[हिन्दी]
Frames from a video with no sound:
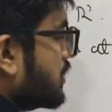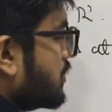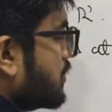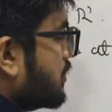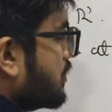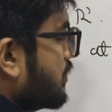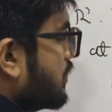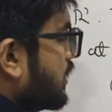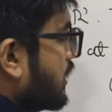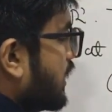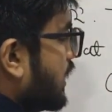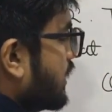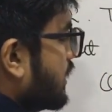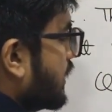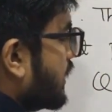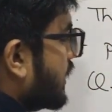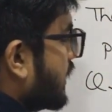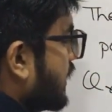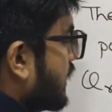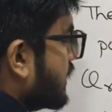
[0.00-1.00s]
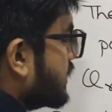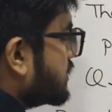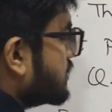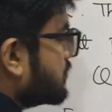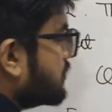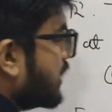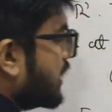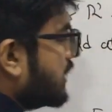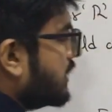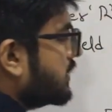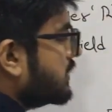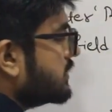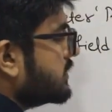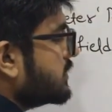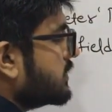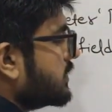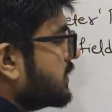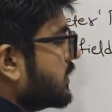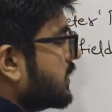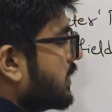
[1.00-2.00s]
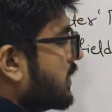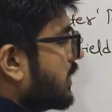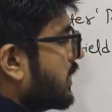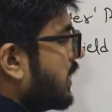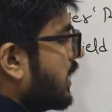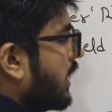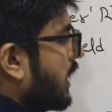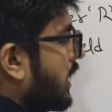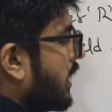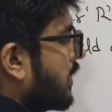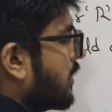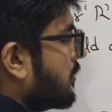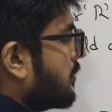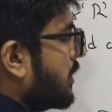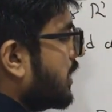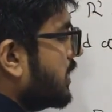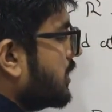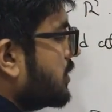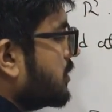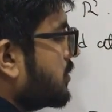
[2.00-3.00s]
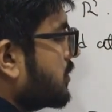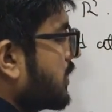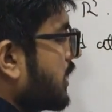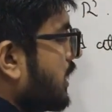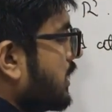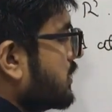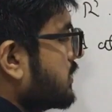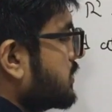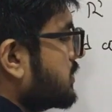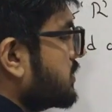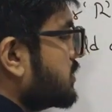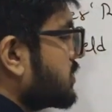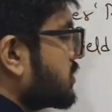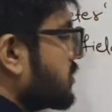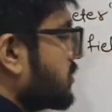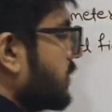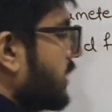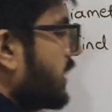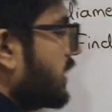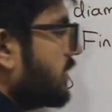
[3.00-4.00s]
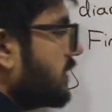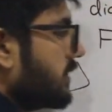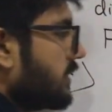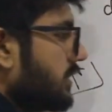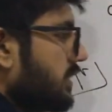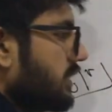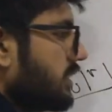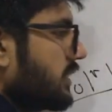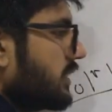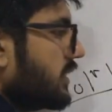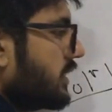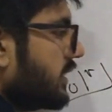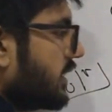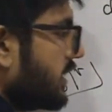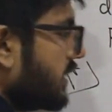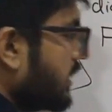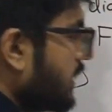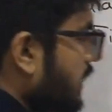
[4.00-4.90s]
तो ये आ जाएगा एक्स माइनस आर बाय टू का स्क्वायर ठीक